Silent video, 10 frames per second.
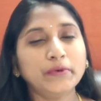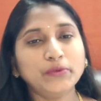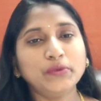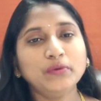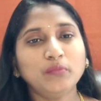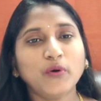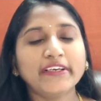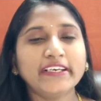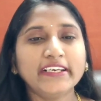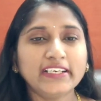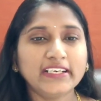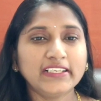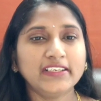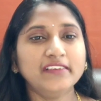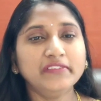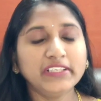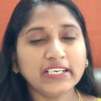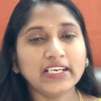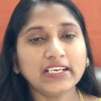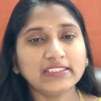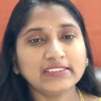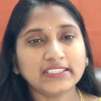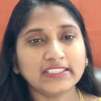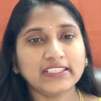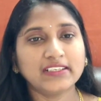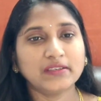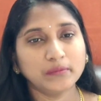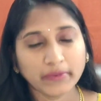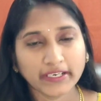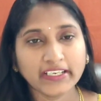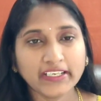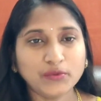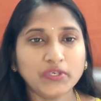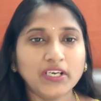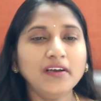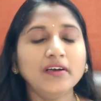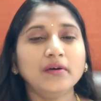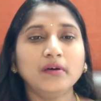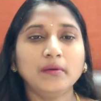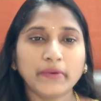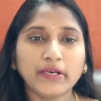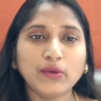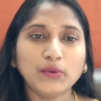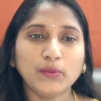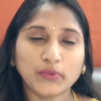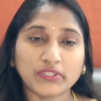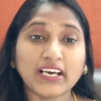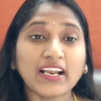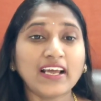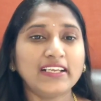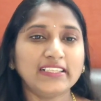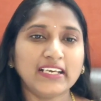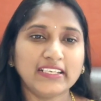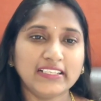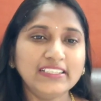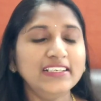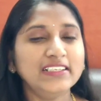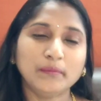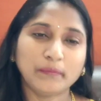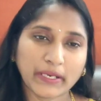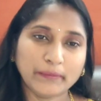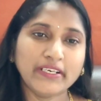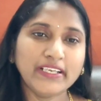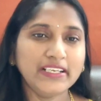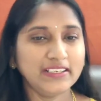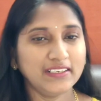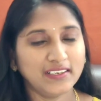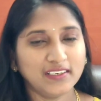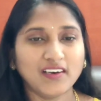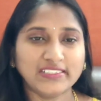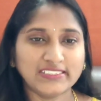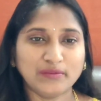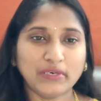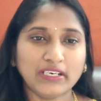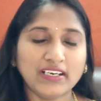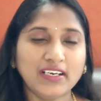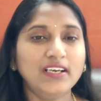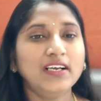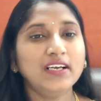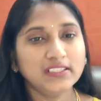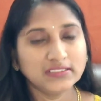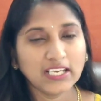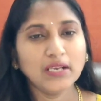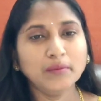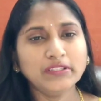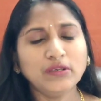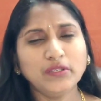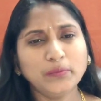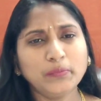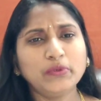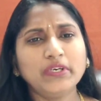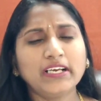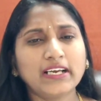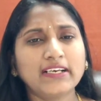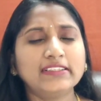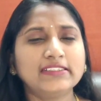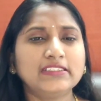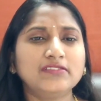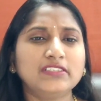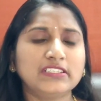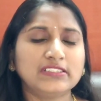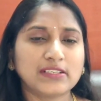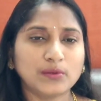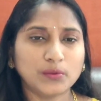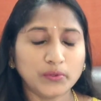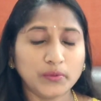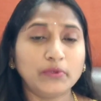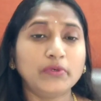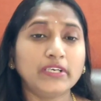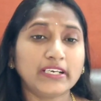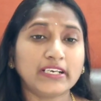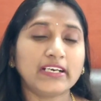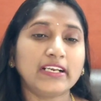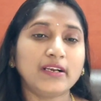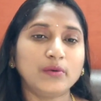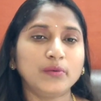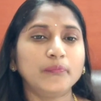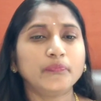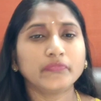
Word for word: ఇప్పుడు పాయింట్ ఏంటంటే వీరికణాల సంఖ్య బట్టి కూడా పిల్లలు పుడతారా లేదా అనేది ప్రైమరీ కాజ్ అనమాట చాలామందిలో ఇప్పుడుండే కరెంట్ సిచ్యువేషన్స్లో ఇప్పుడుండే ట్రెండీలో